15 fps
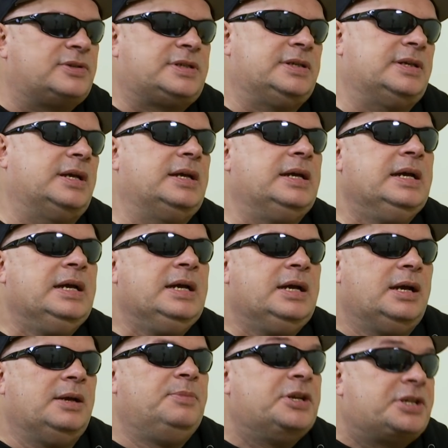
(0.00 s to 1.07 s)
z e,
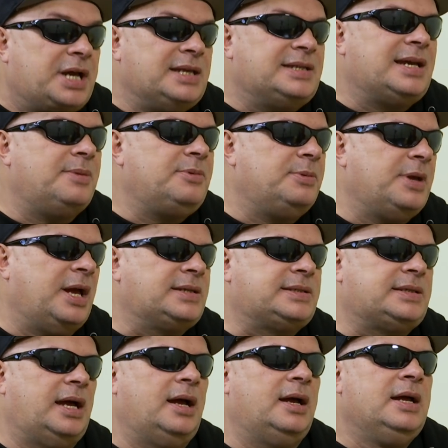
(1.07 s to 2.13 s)
mieszkańcami
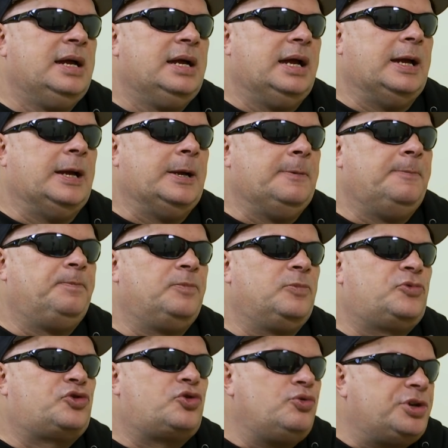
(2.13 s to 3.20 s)
miasta, e,
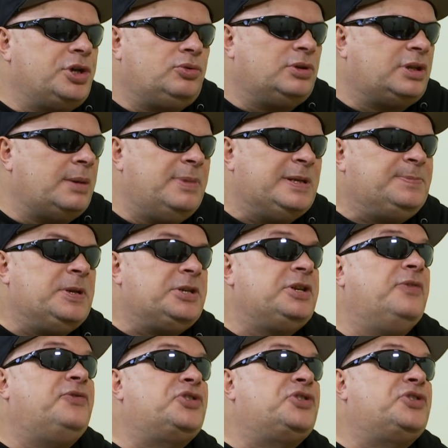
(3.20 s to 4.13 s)
czuł się tutaj bezpiecznie,